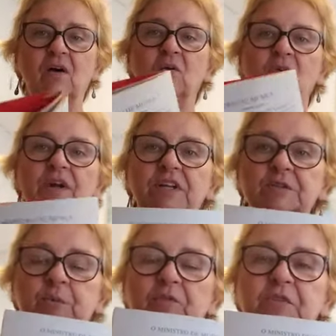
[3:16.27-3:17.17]
um grande
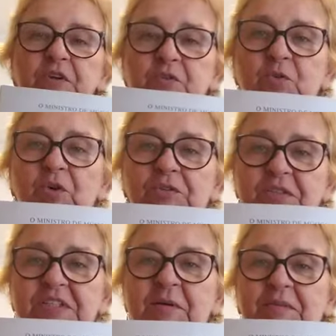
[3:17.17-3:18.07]
professor do
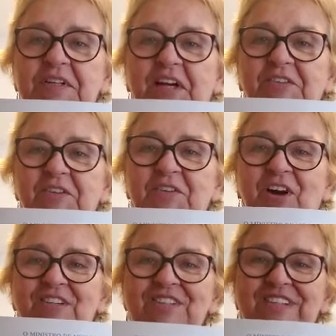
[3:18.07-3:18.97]
Seminário do
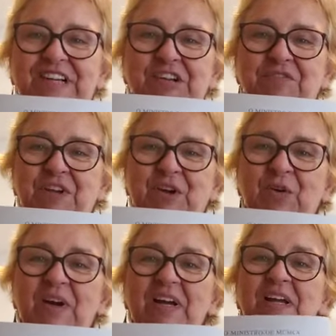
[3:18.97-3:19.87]
Norte
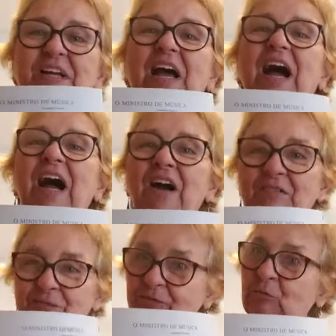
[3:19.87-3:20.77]
escreveu há
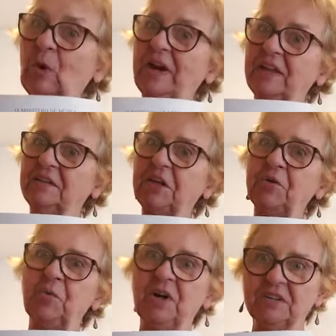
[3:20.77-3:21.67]

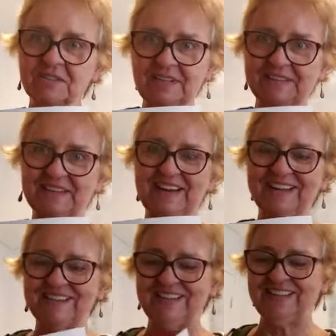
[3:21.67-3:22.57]
41 anos
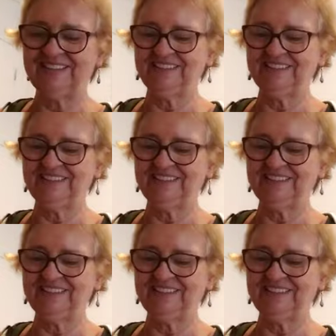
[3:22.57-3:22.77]
atrás,